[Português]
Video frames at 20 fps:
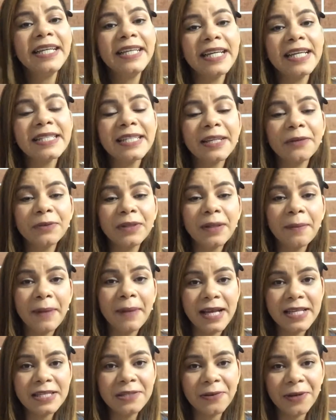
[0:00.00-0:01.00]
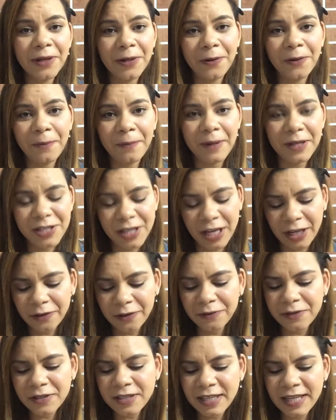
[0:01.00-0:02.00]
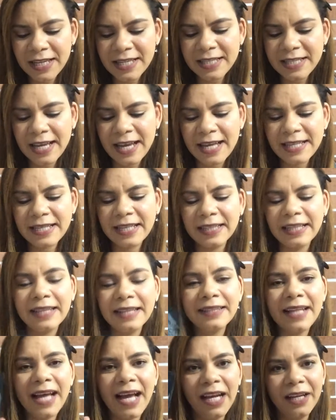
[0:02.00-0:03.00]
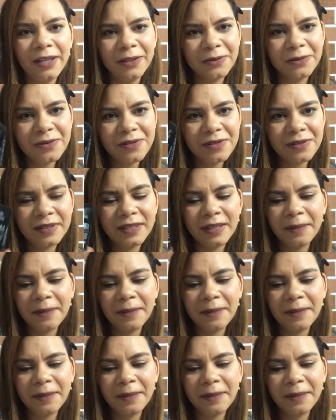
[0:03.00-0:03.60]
E a segunda base que eu quero compartilhar com vocês é essa da Dylos,